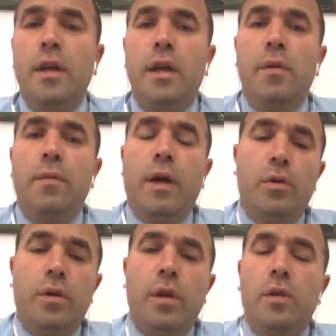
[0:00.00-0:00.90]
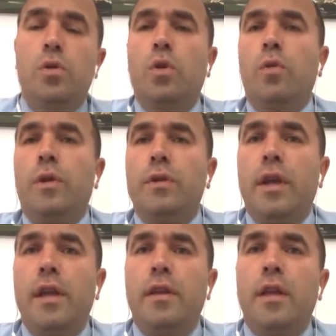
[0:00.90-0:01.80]
Ben dün skorboardda
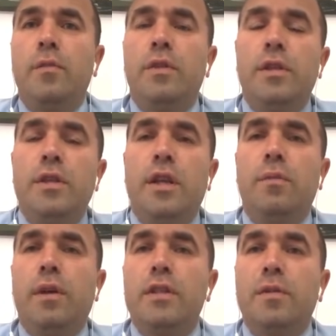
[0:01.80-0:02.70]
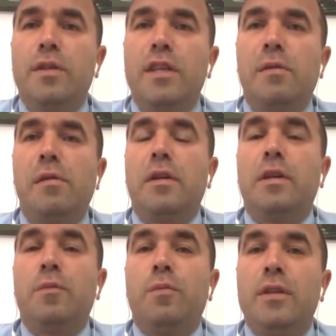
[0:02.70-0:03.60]
yayındaydım. İkinci yarının başlamasıyla beraber
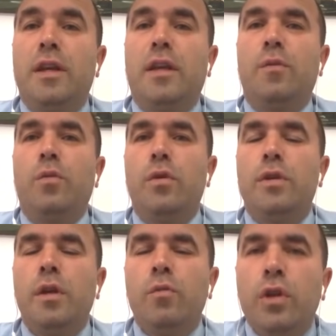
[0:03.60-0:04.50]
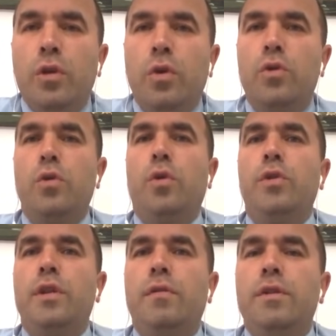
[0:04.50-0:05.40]
45 dakika boyunca bu iki oyuncu oyunu
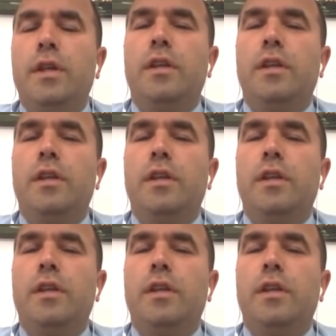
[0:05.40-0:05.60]
çevirecek.